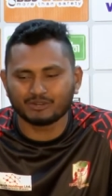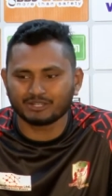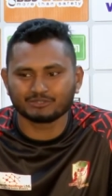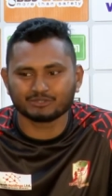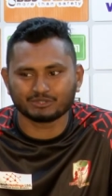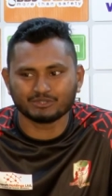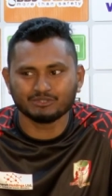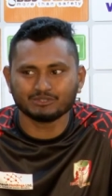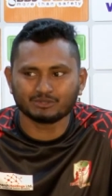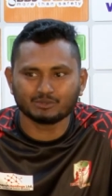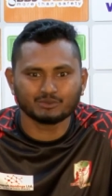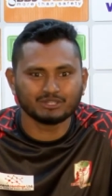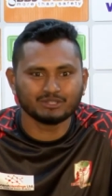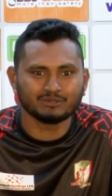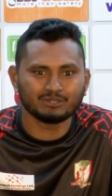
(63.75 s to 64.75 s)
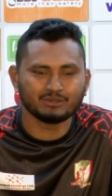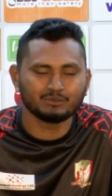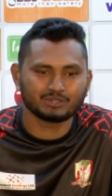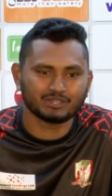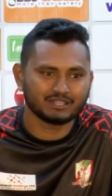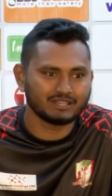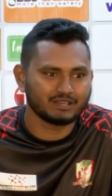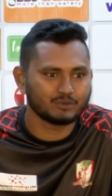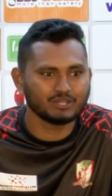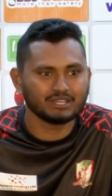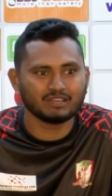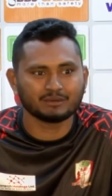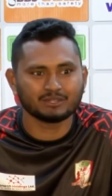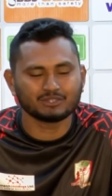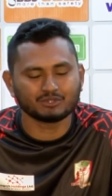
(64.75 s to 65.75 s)
করার জন্যই সো উইন হলে প্রত্যেকটা
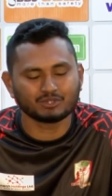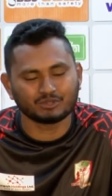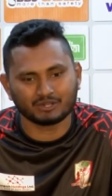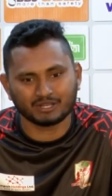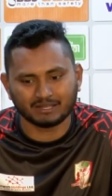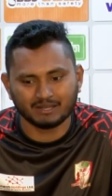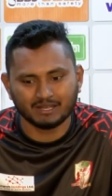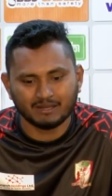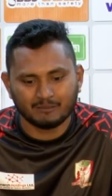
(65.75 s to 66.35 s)
উইনই আমাদের জন্য অনেক